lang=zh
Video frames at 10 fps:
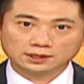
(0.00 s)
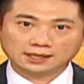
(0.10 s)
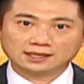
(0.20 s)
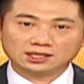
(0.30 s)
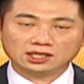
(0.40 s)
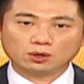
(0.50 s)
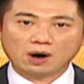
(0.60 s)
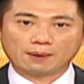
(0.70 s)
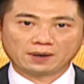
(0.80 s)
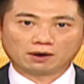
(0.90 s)
这个计
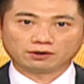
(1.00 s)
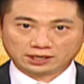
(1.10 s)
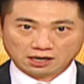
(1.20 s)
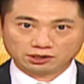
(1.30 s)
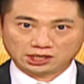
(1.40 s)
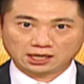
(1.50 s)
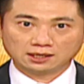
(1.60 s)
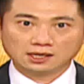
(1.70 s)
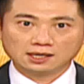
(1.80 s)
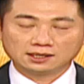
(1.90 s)
划表你要先
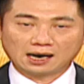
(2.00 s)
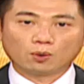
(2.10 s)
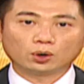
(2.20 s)
掌